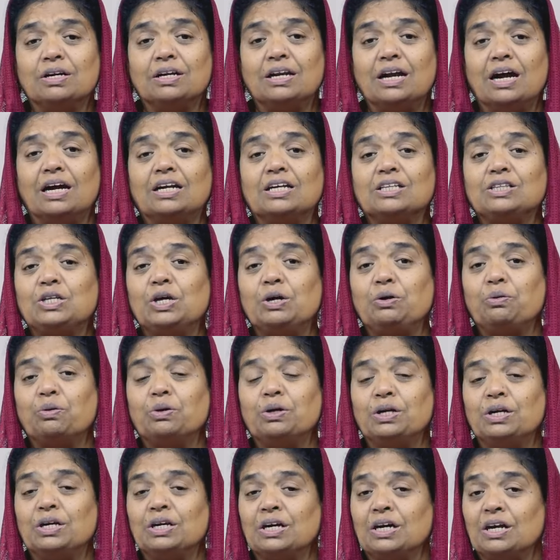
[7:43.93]
நடத்தி
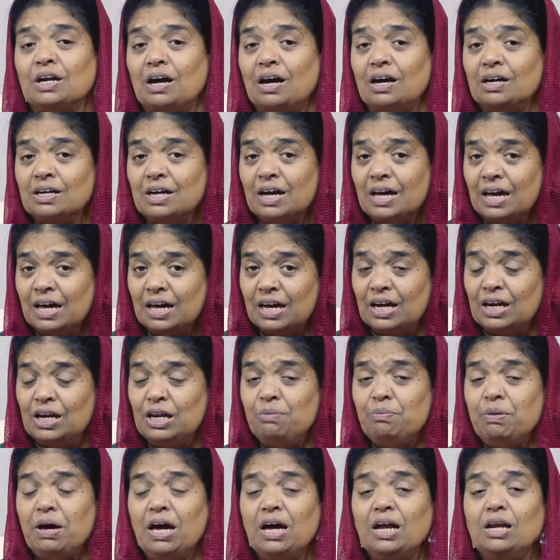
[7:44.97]
கொண்டிருக்கிறார்
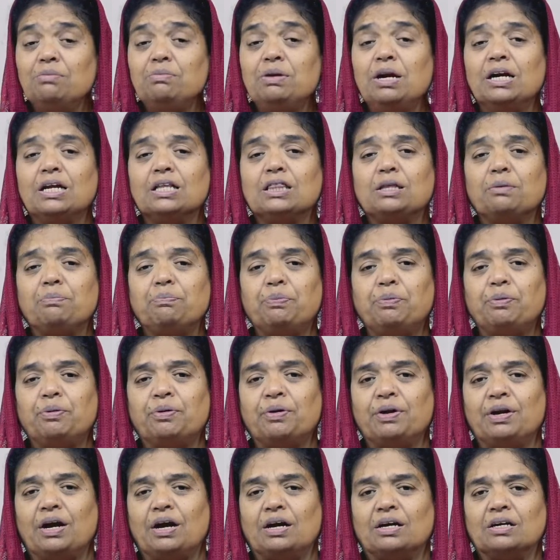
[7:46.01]
இனிமேலும் நடத்தப்
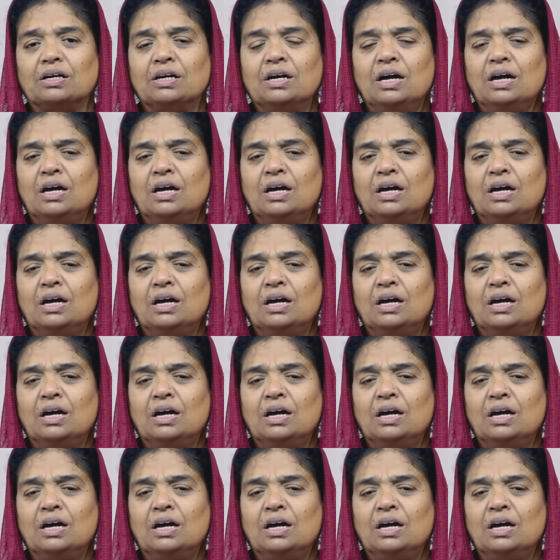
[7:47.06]
போகிறார்